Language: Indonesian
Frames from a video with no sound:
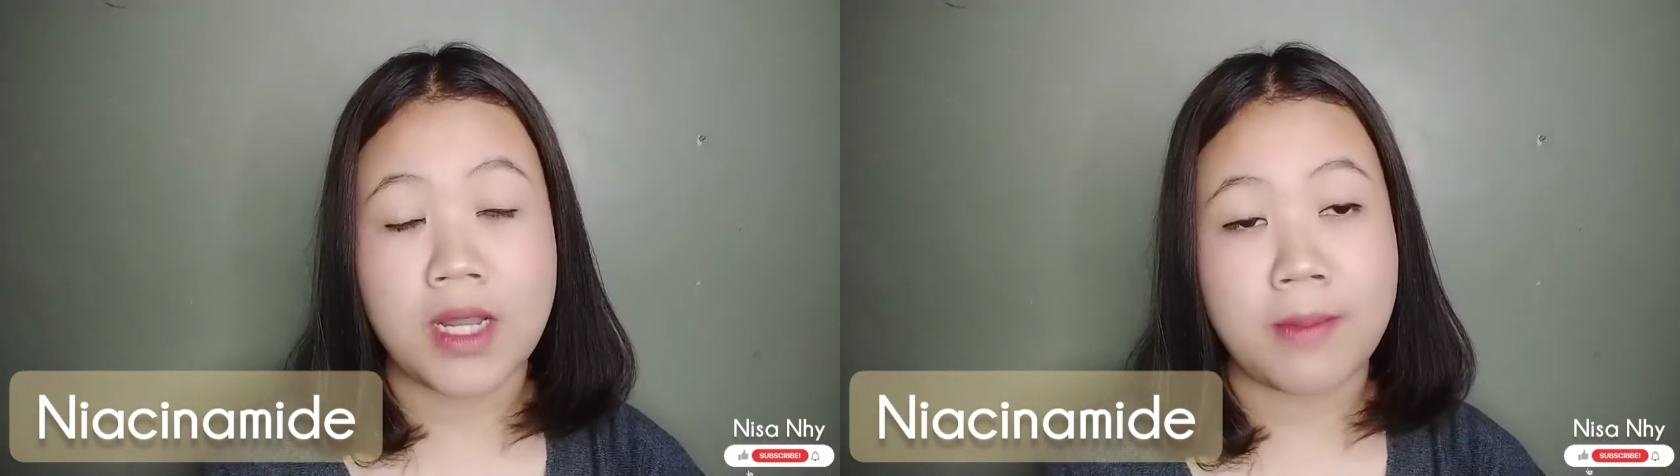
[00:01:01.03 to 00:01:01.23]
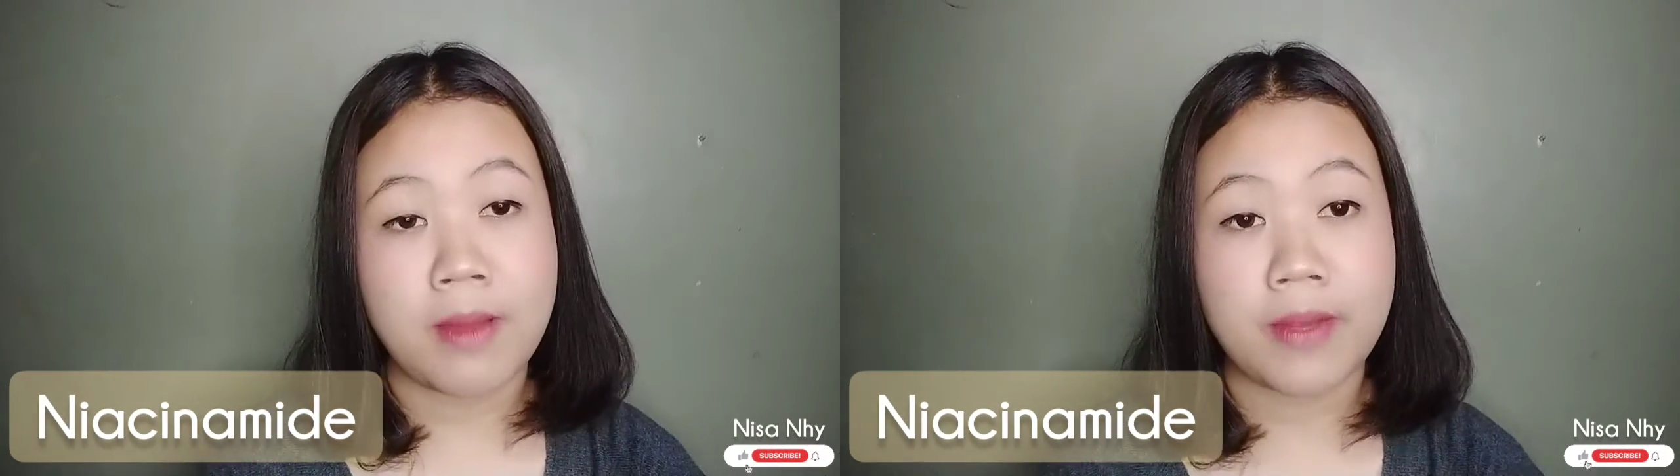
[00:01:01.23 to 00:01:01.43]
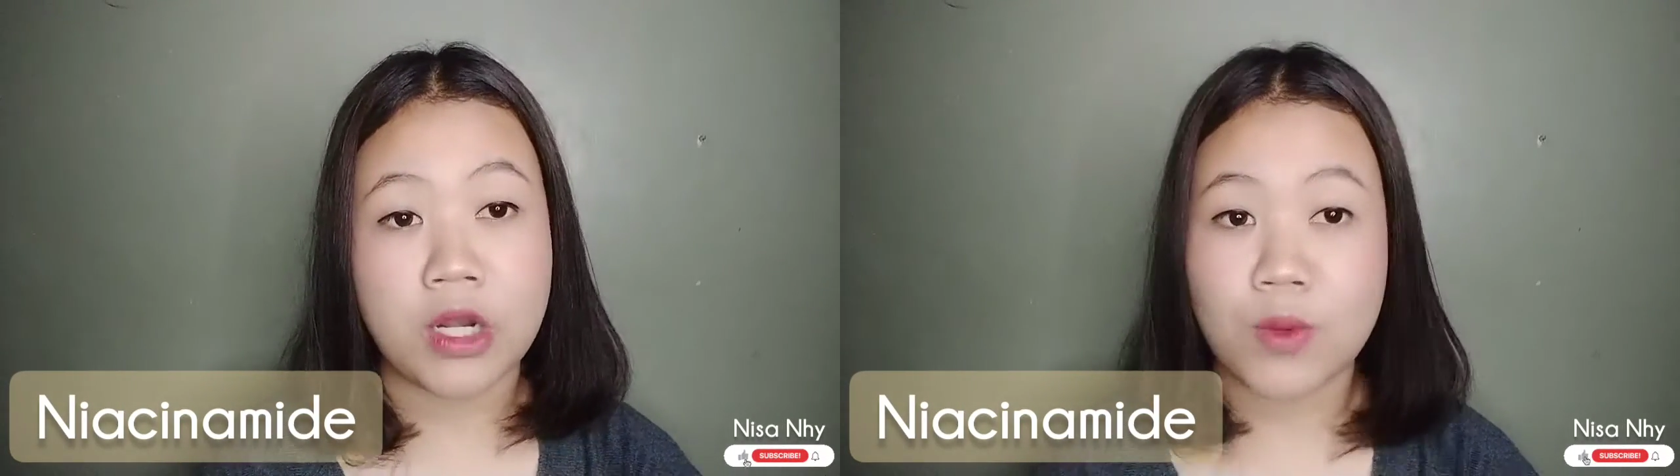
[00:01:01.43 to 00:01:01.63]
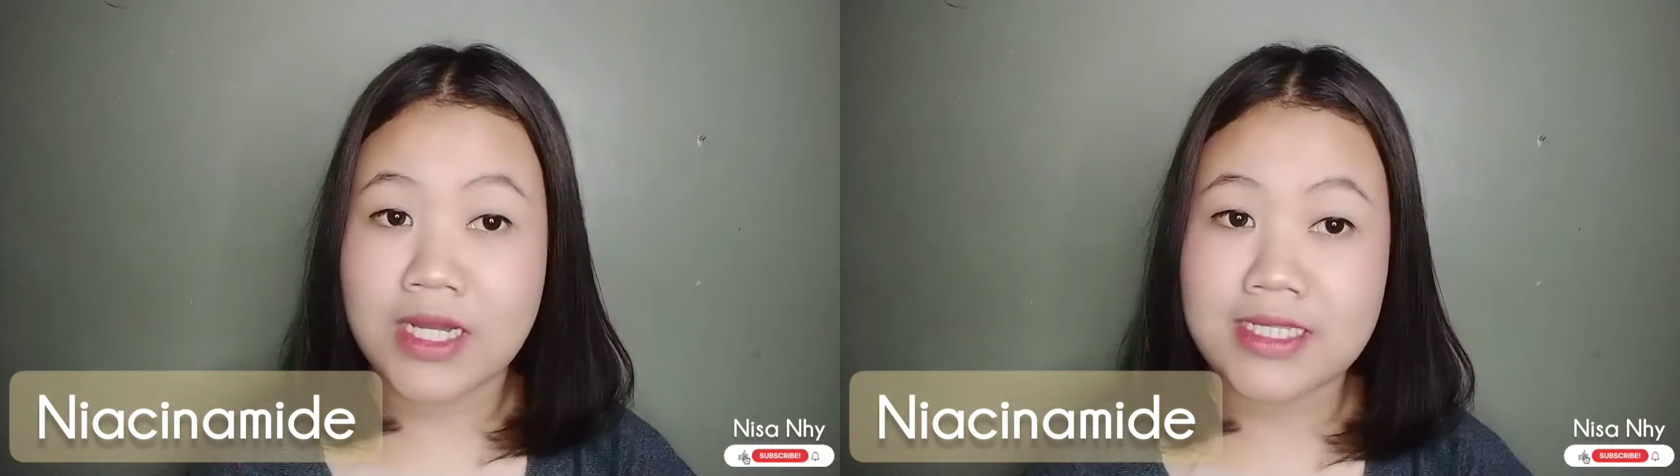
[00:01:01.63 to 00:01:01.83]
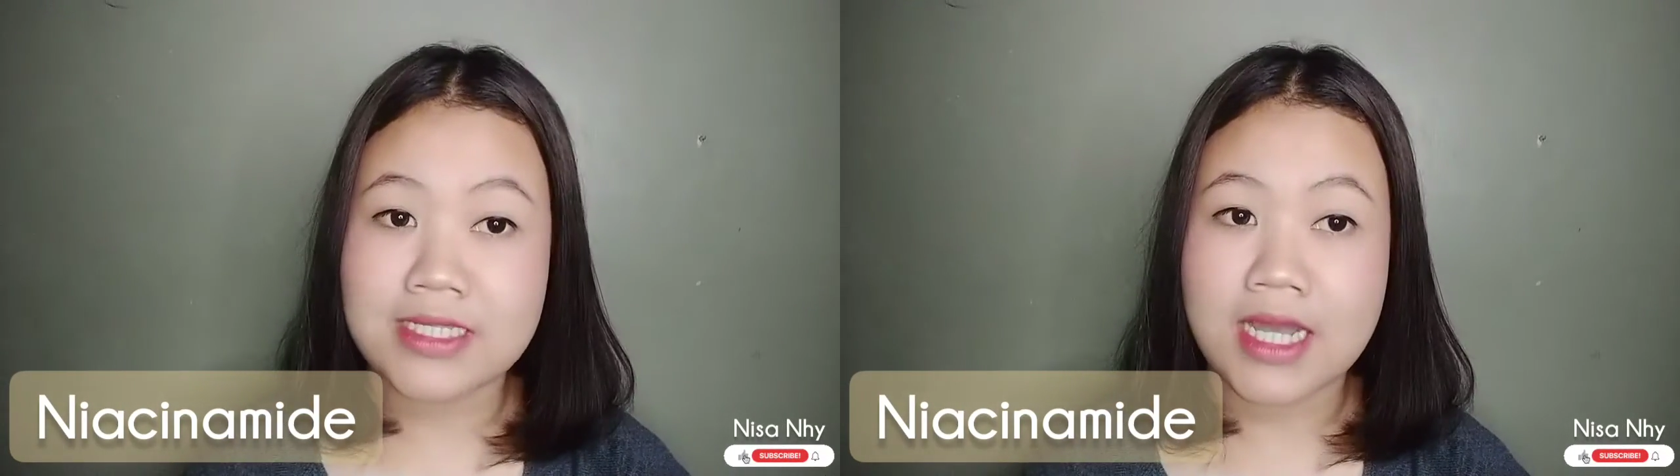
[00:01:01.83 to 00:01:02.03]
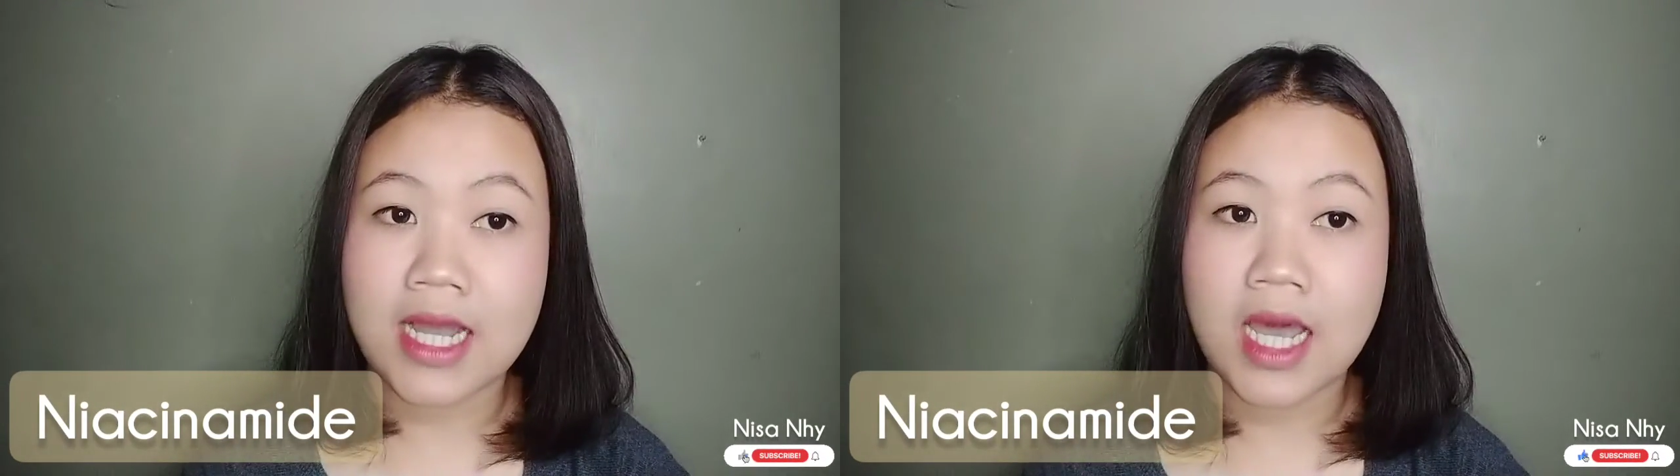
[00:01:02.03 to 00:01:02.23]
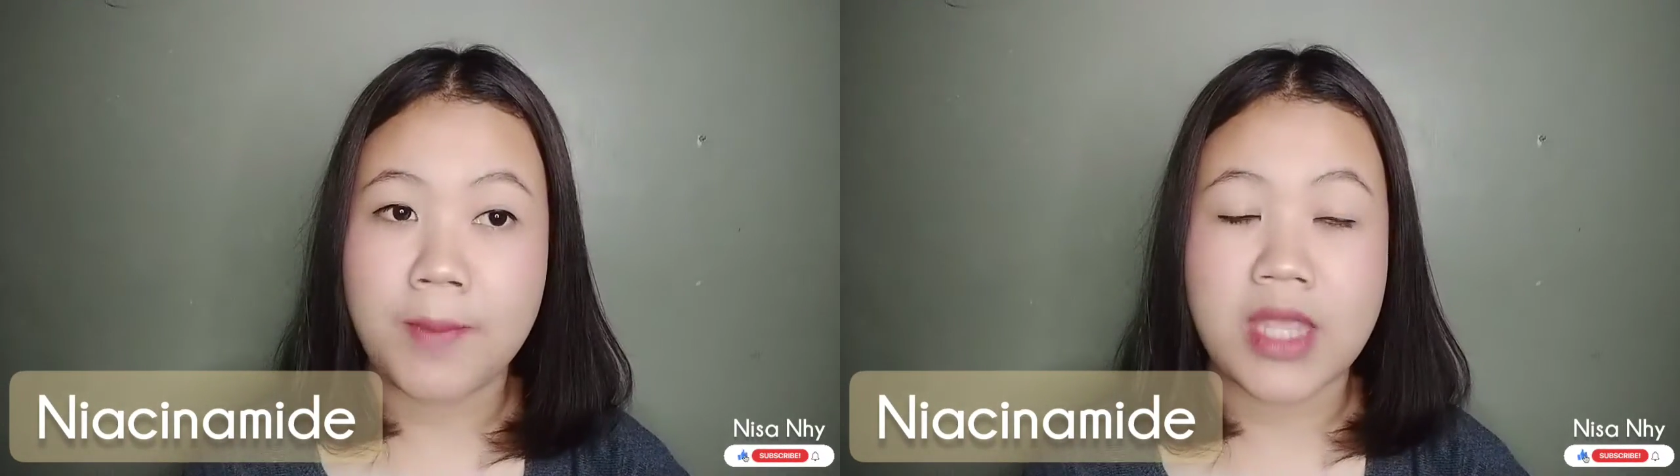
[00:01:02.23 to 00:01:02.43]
melembabkan wajah,